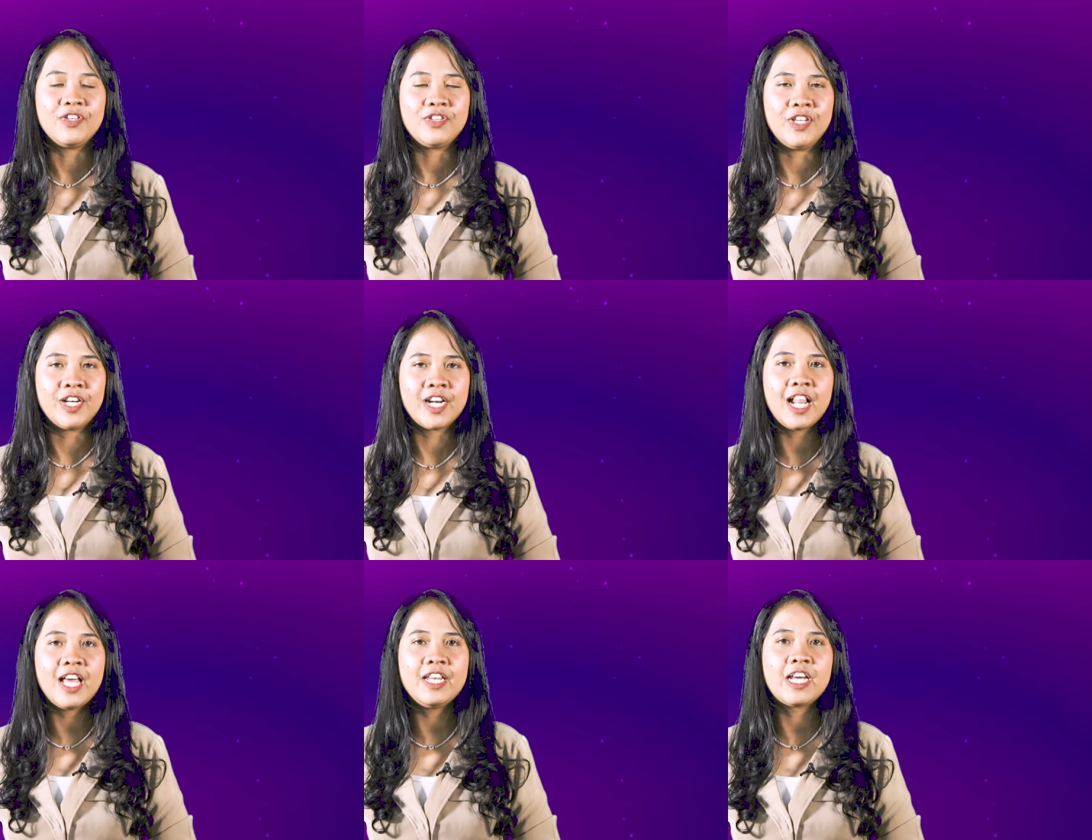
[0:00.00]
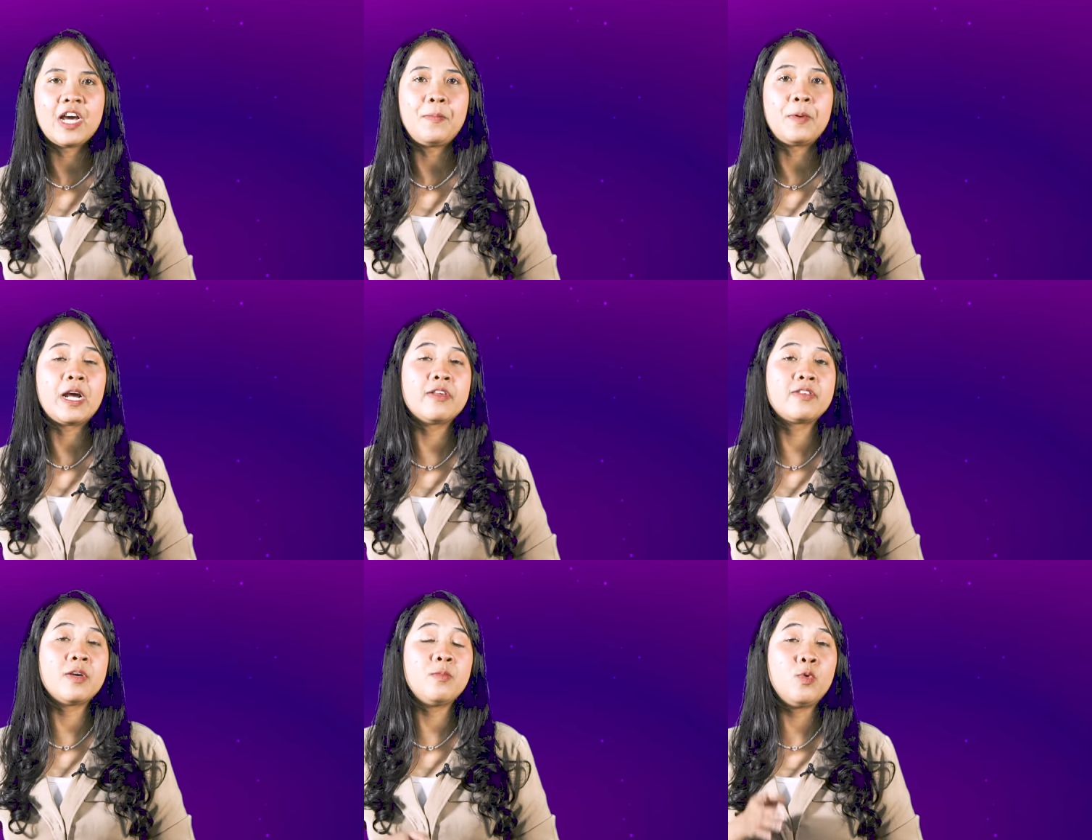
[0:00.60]
Jenderal Andika
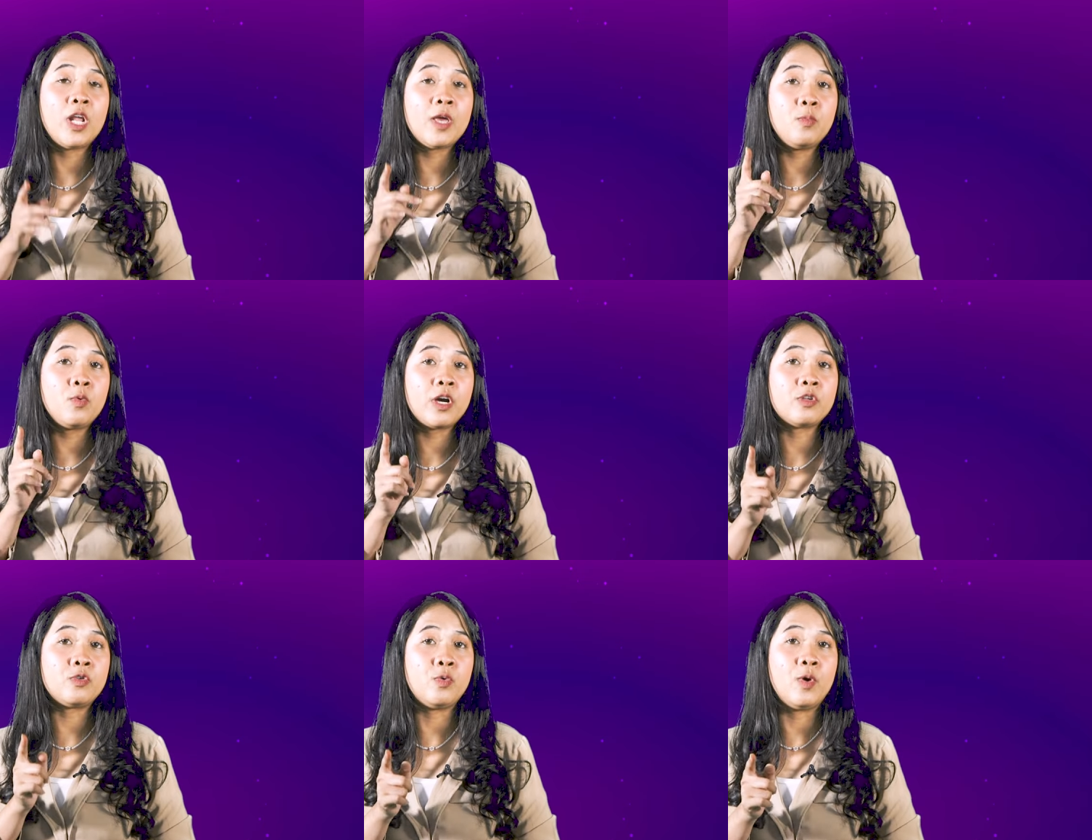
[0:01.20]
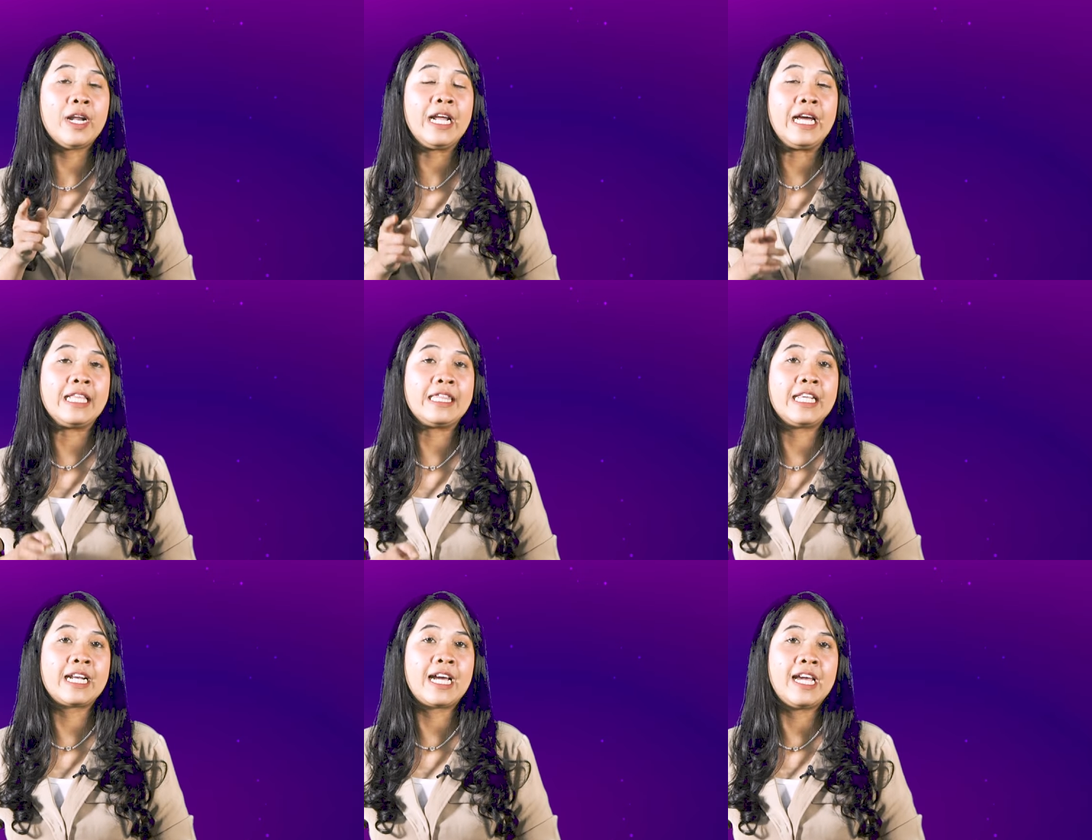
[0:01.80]
Perkasa mulai buka suara
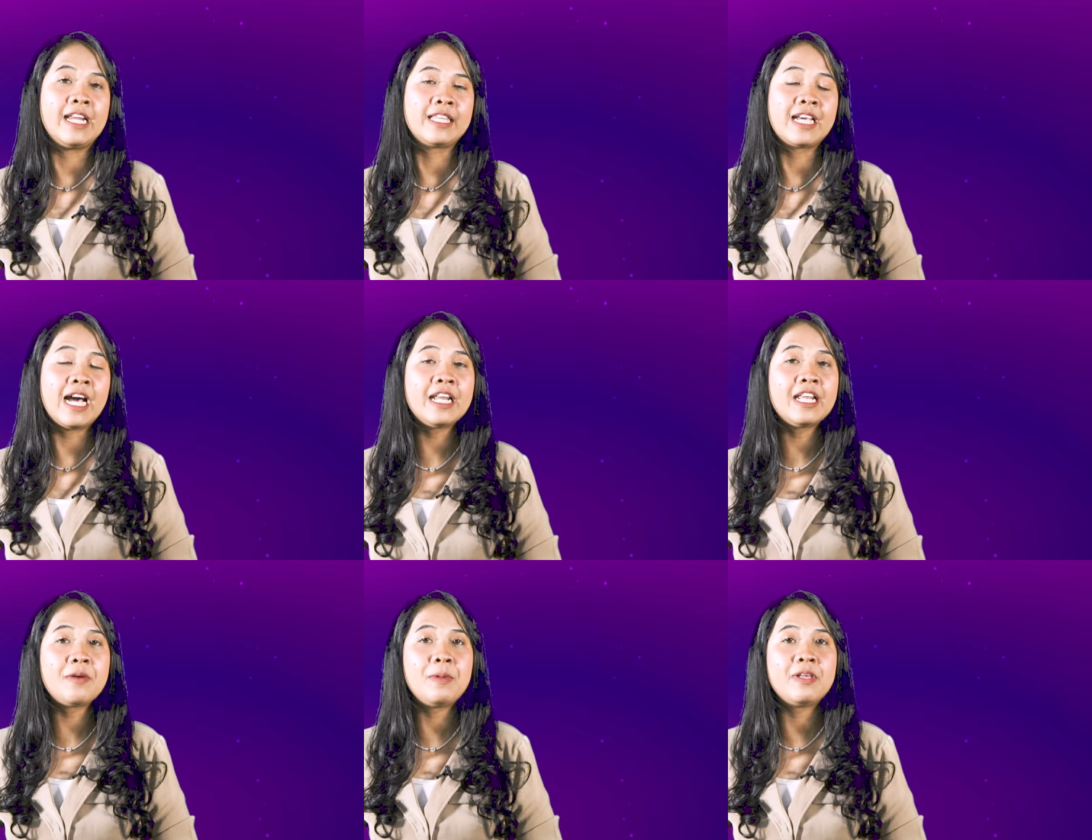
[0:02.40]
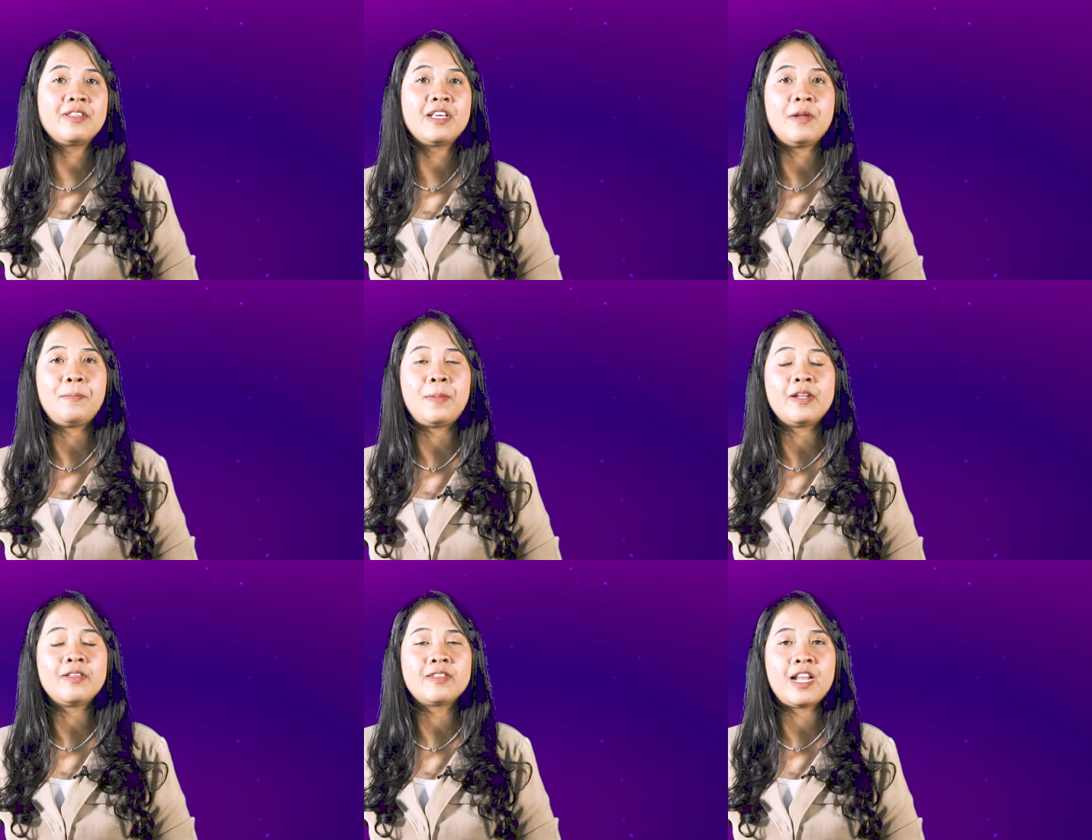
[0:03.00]
terkait karir masa
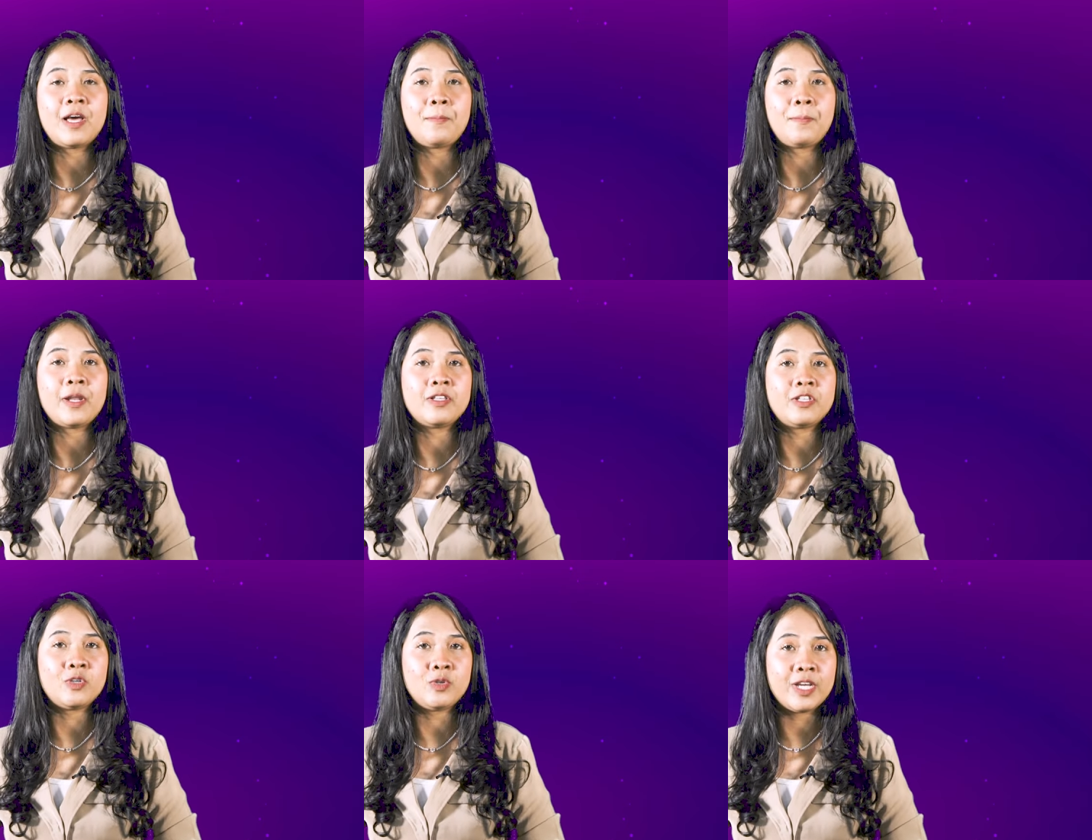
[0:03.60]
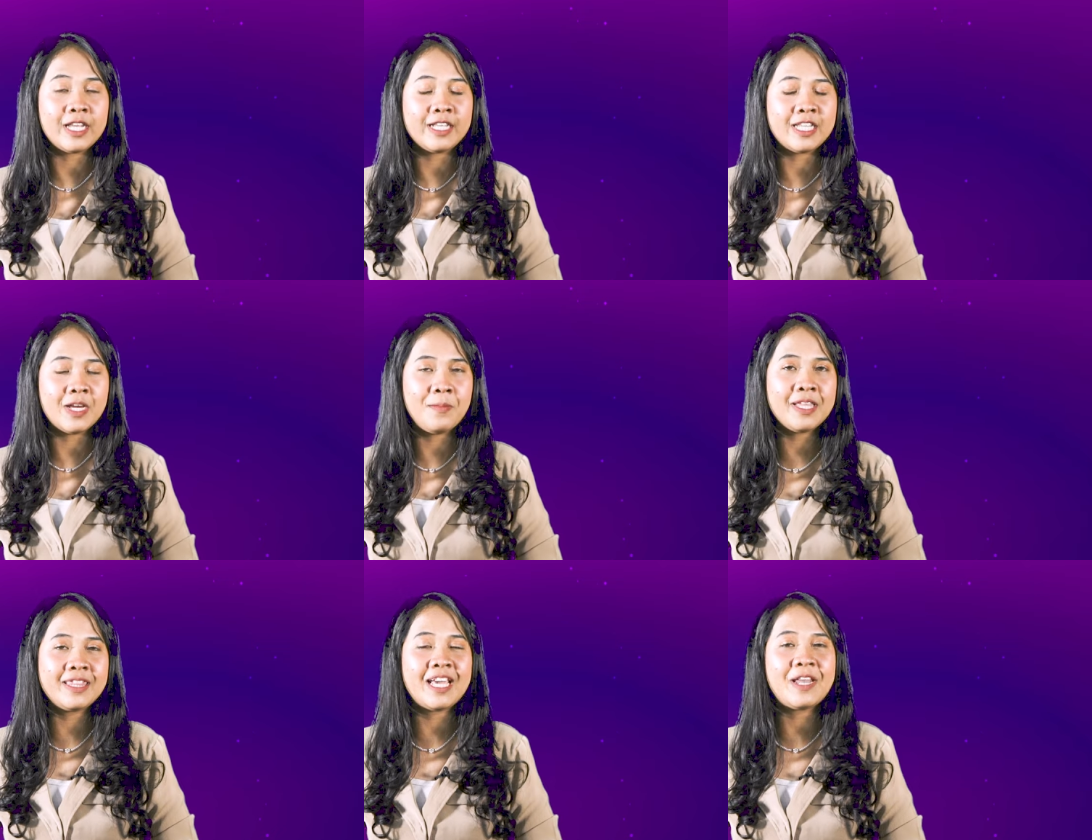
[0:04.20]
depan setelah pensiun dari
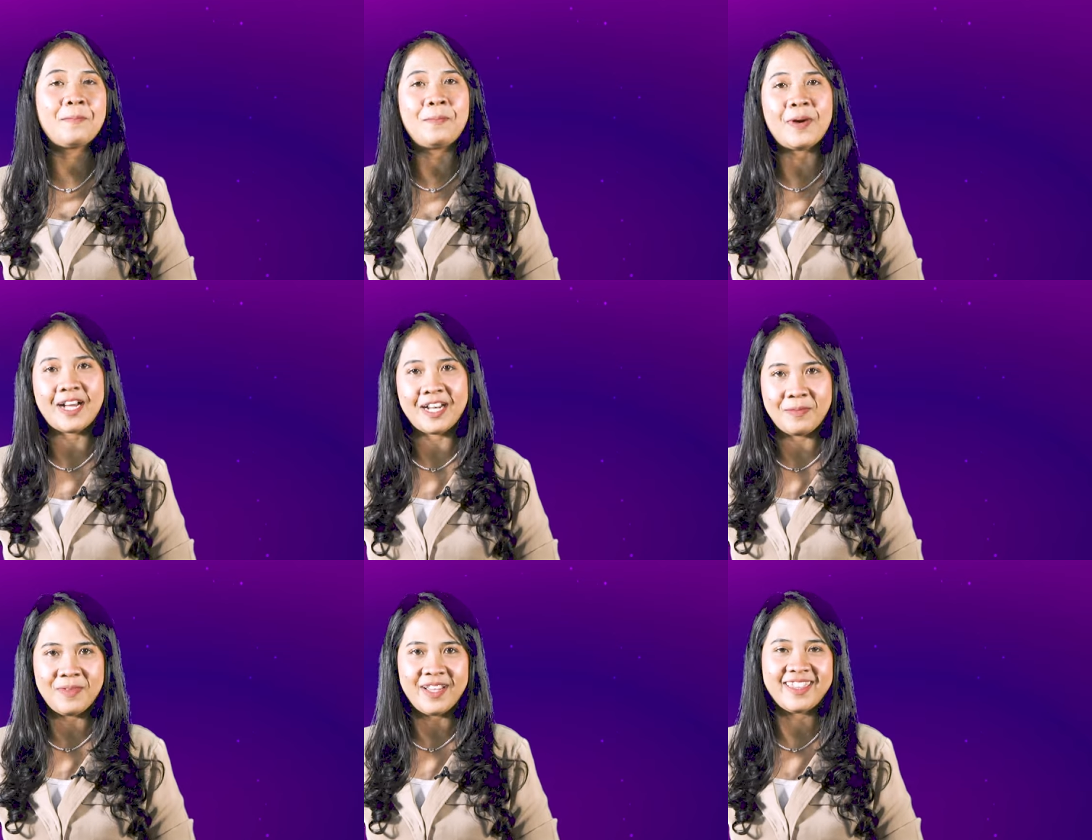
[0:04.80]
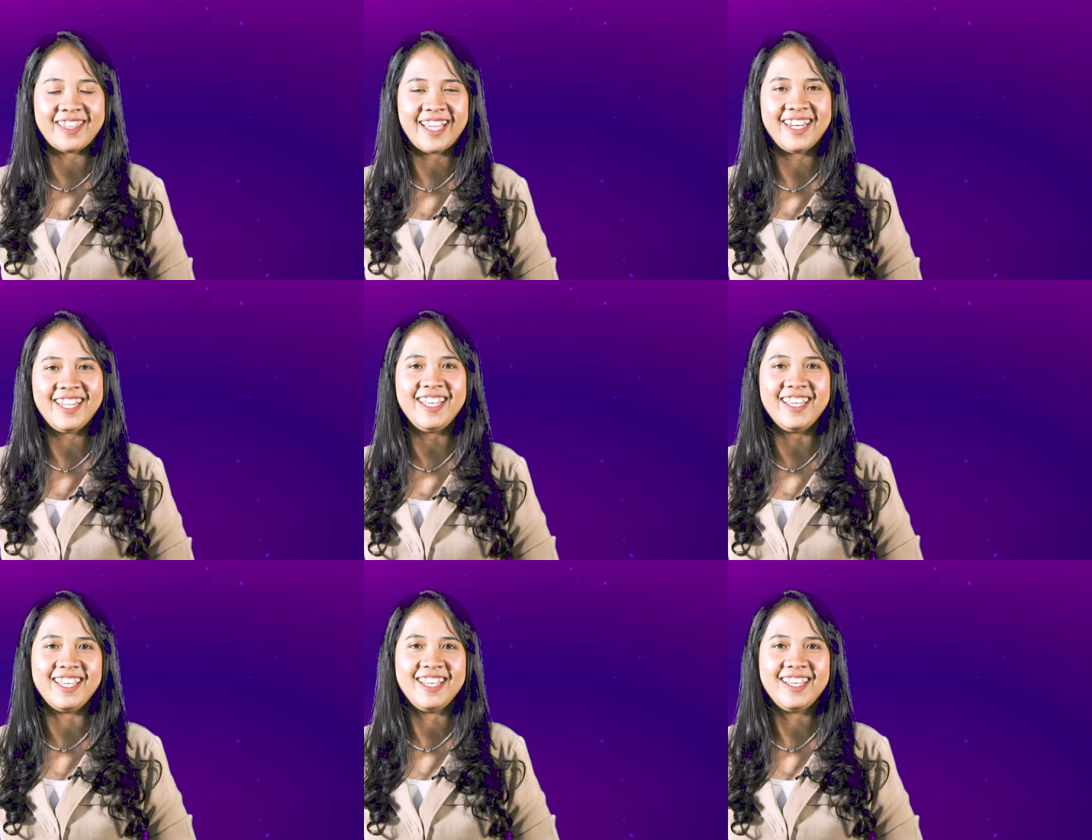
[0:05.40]
jabatan Panglima
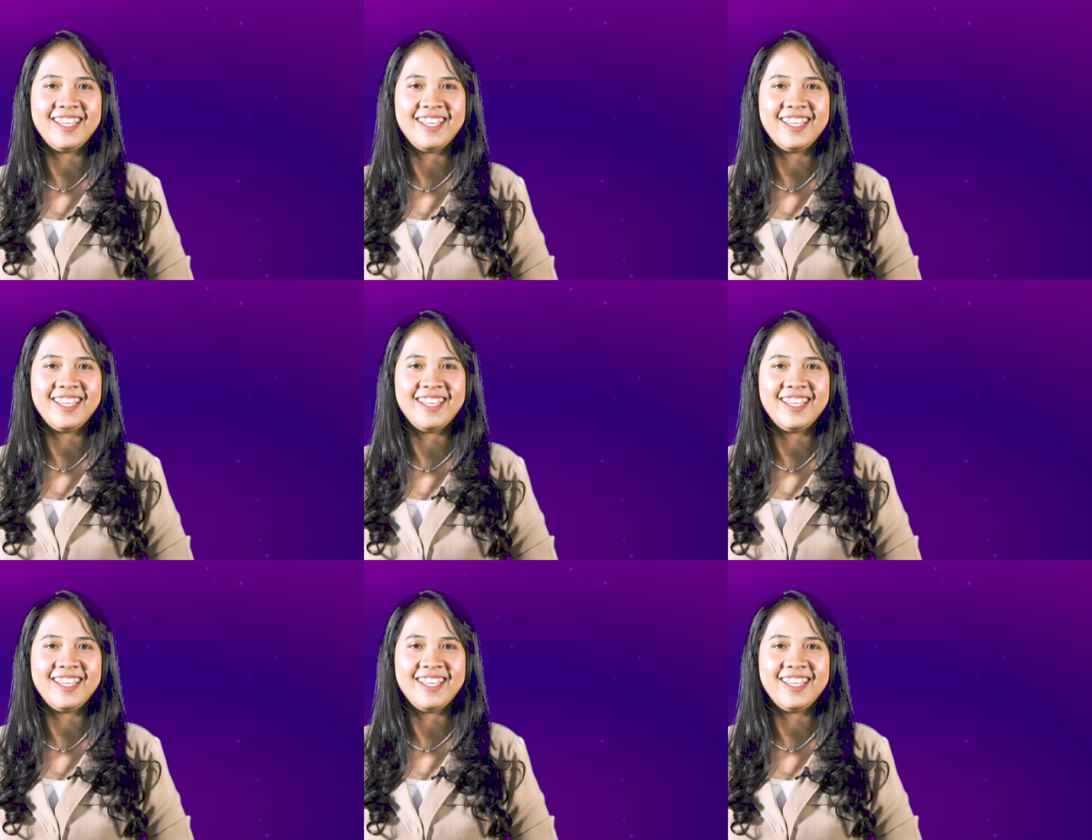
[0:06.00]
TNI.